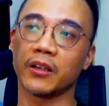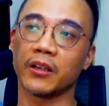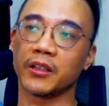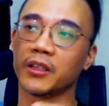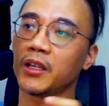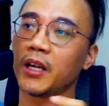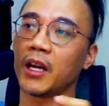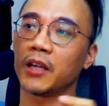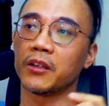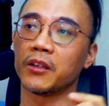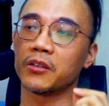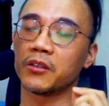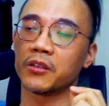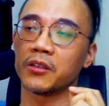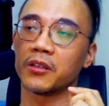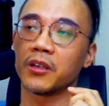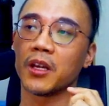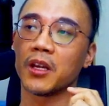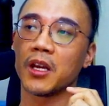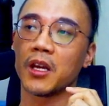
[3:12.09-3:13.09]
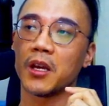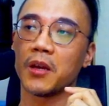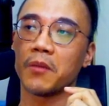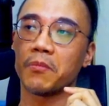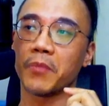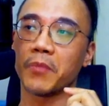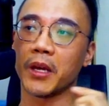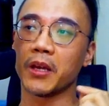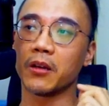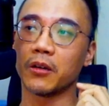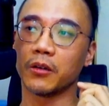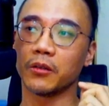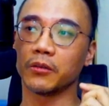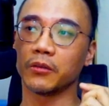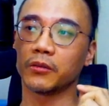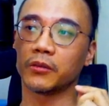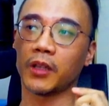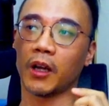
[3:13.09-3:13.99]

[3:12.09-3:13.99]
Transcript: 很遗憾的是，没有